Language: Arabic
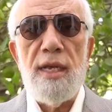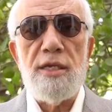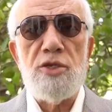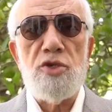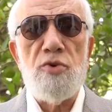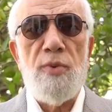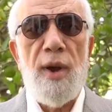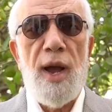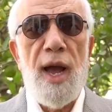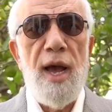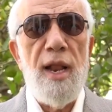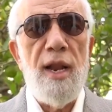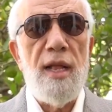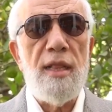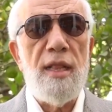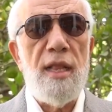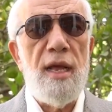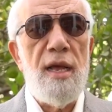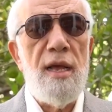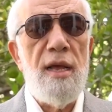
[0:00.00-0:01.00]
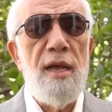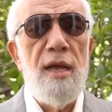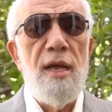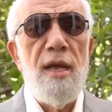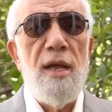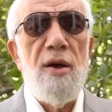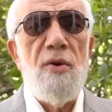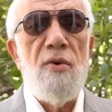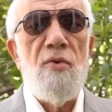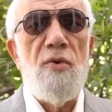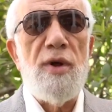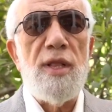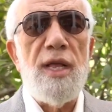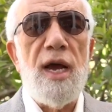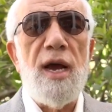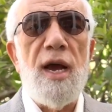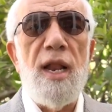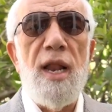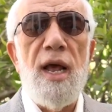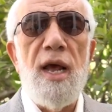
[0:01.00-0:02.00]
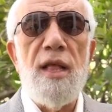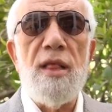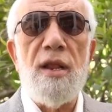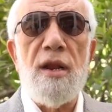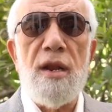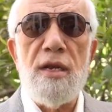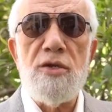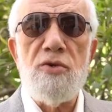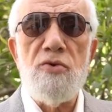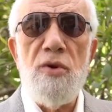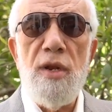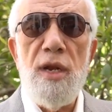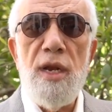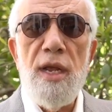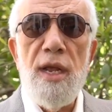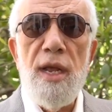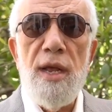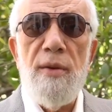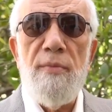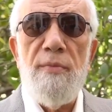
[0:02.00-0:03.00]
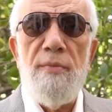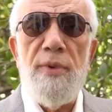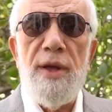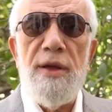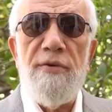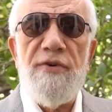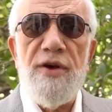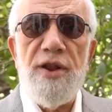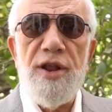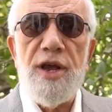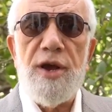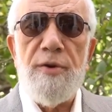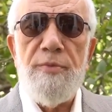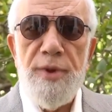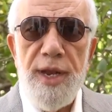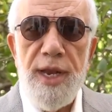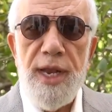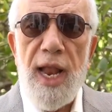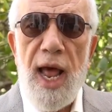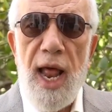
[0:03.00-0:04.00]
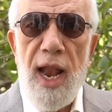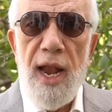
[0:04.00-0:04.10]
سبحان الله ودخل هذا الرجل بفريق من